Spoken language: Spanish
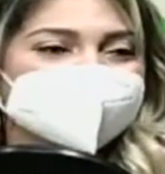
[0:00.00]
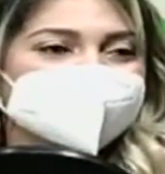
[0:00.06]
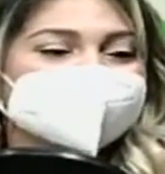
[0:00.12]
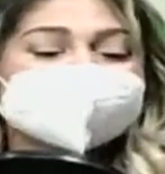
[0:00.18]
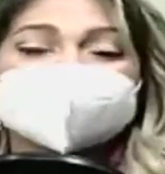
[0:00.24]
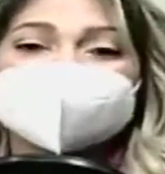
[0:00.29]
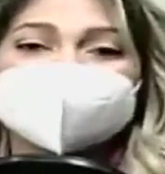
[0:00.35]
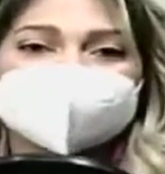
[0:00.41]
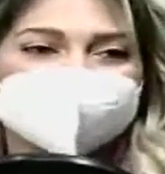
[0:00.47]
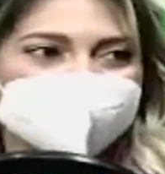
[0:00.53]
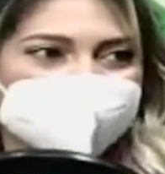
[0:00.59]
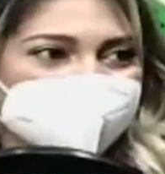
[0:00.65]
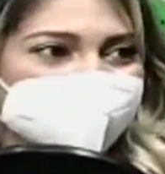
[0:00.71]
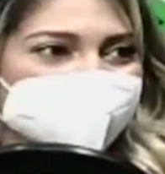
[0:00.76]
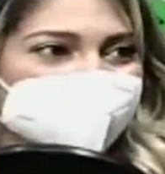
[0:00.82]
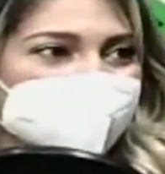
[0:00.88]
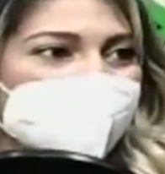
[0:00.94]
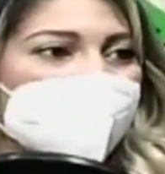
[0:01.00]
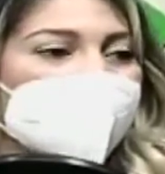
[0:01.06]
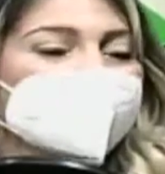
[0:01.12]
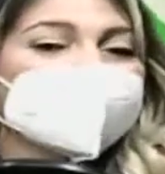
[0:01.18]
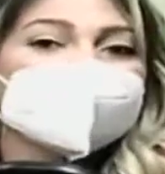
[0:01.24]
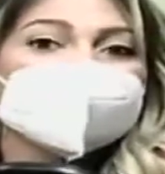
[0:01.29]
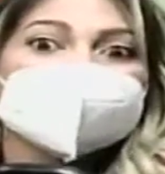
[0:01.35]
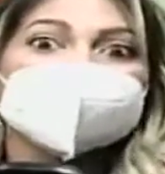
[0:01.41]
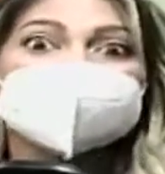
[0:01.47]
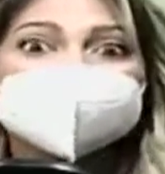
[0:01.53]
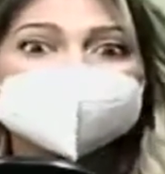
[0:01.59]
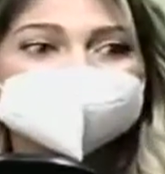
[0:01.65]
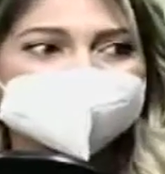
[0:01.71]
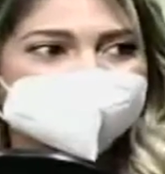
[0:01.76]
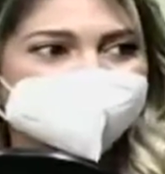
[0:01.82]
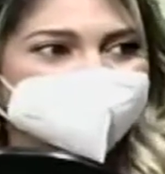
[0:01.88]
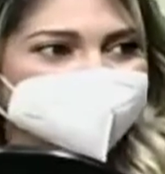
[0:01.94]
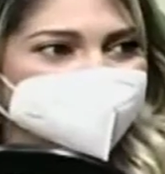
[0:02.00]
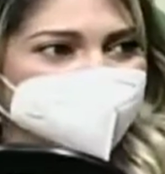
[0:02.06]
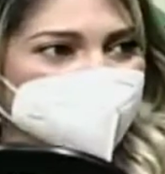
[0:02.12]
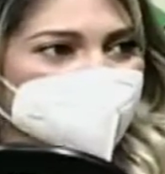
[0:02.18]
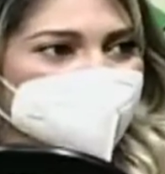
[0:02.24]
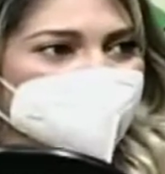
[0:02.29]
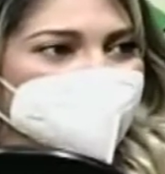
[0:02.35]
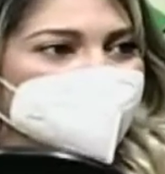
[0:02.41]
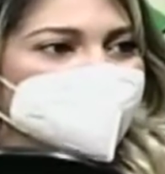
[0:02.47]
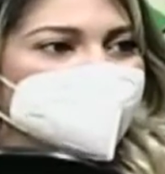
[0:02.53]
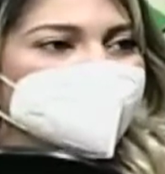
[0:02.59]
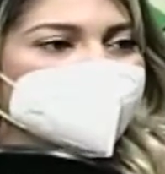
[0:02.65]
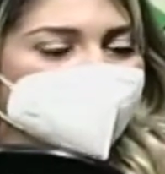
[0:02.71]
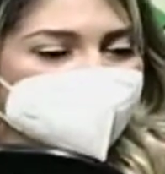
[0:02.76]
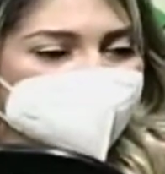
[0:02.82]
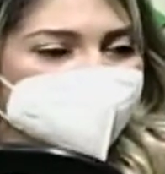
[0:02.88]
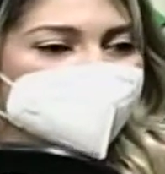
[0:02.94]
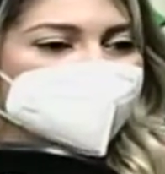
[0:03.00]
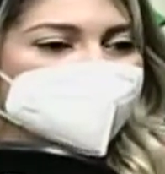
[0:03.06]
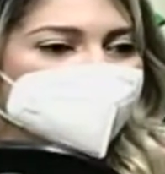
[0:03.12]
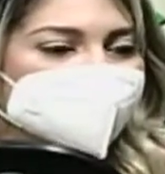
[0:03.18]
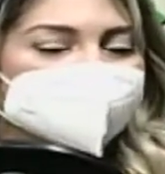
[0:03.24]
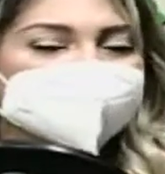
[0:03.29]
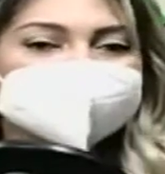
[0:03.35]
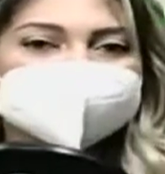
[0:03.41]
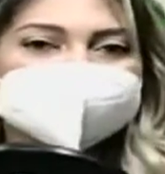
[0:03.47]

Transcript: diferentes, algunos semejantes, pero aunque tengan